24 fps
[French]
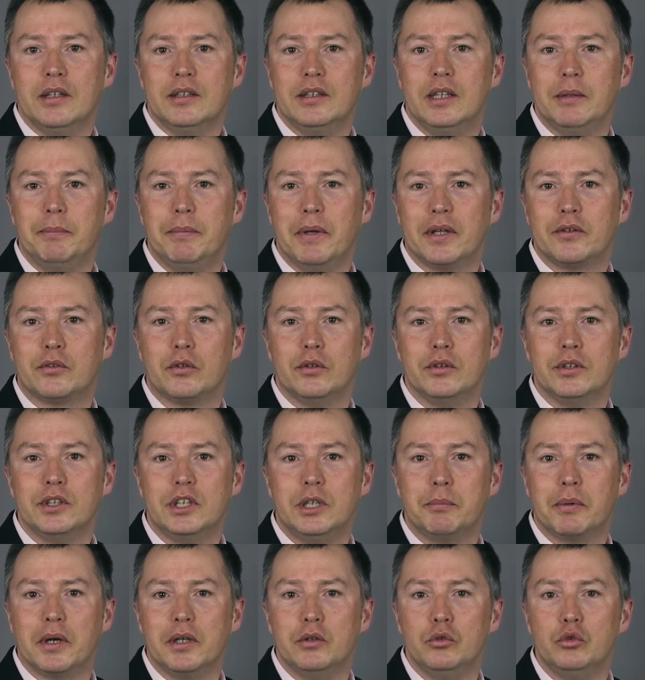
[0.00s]
Des personnes
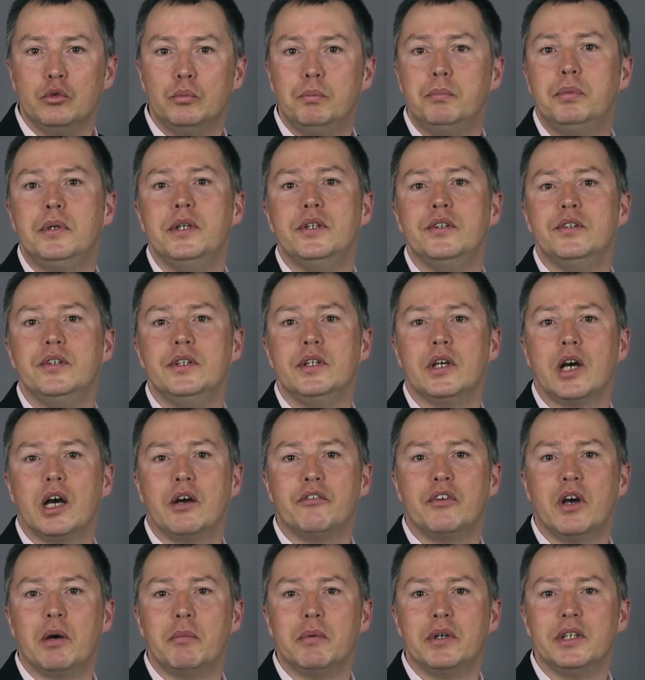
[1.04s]
qui prennent du plaisir à
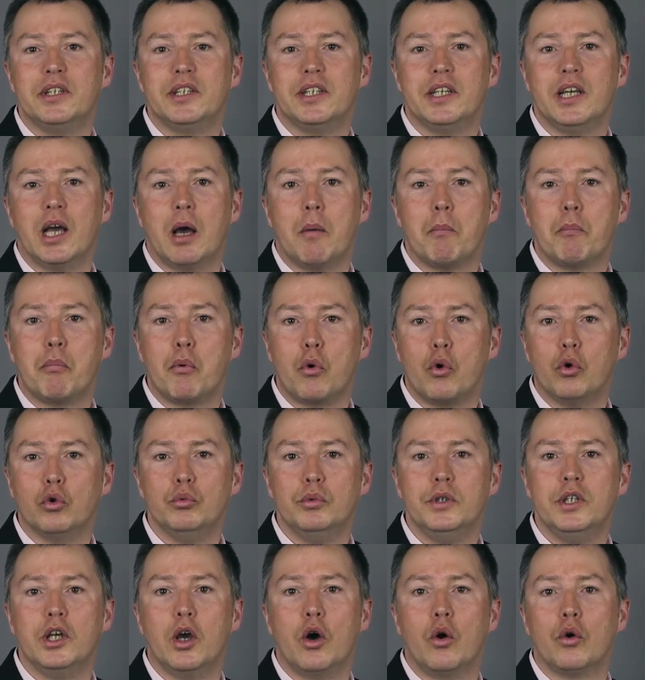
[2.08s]
fabriquer un
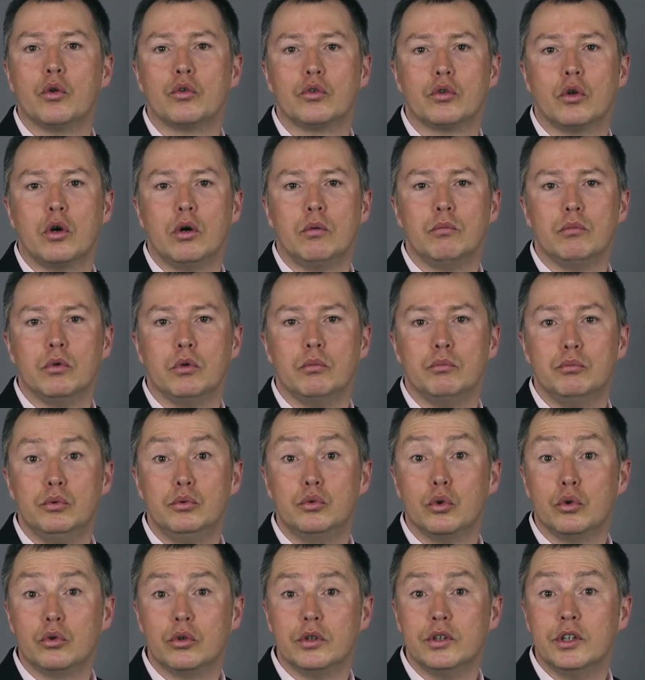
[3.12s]
produit ensemble
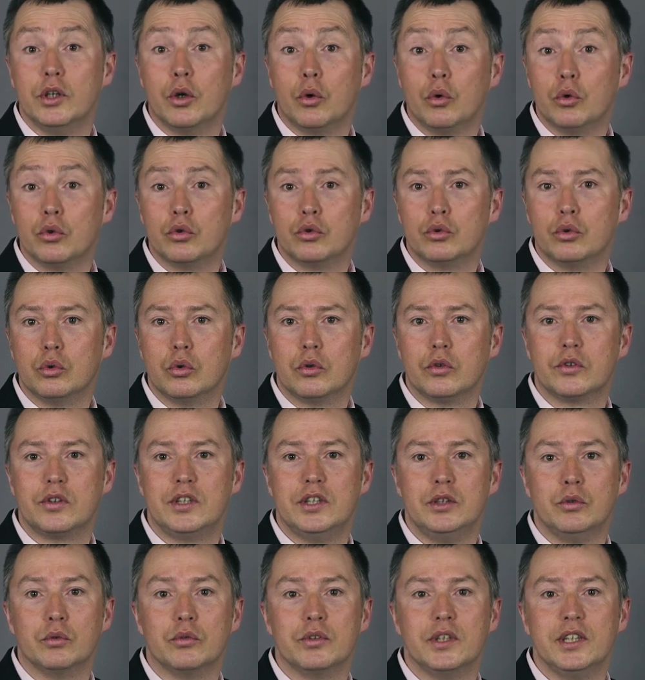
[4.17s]
plutôt que des ressources
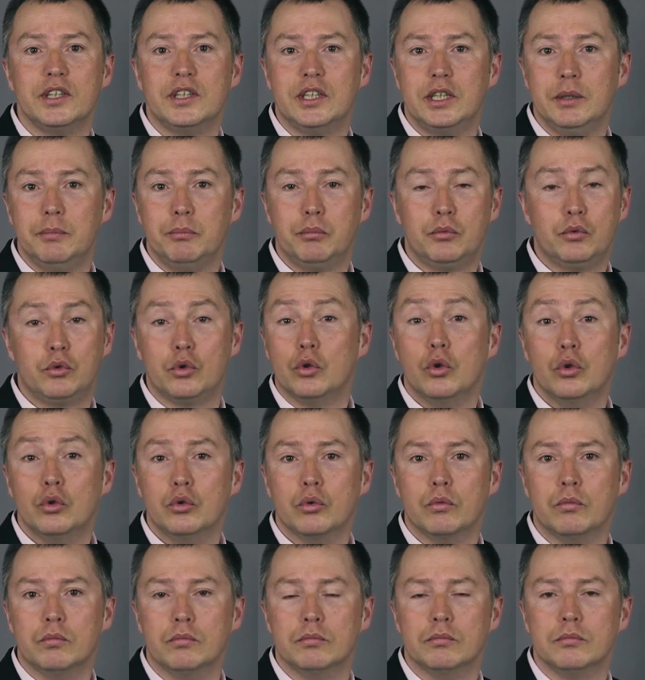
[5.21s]
qui n'ont d'équipe que le
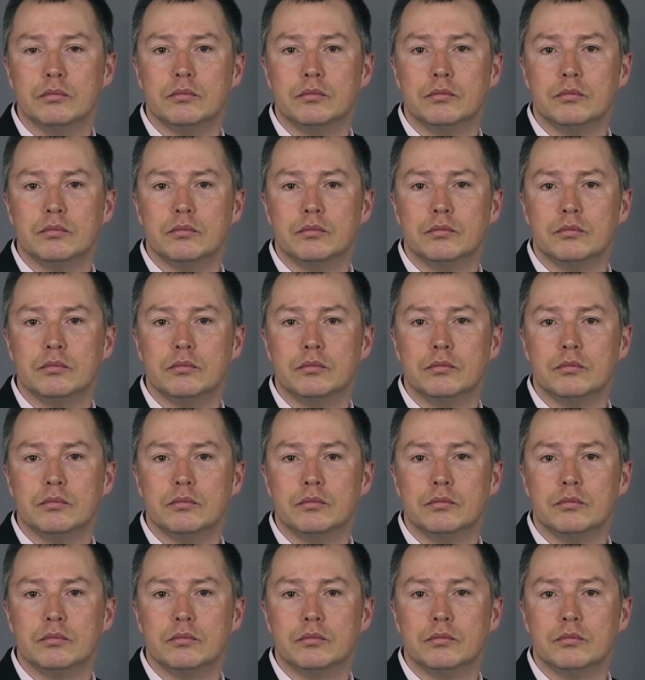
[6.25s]
nom.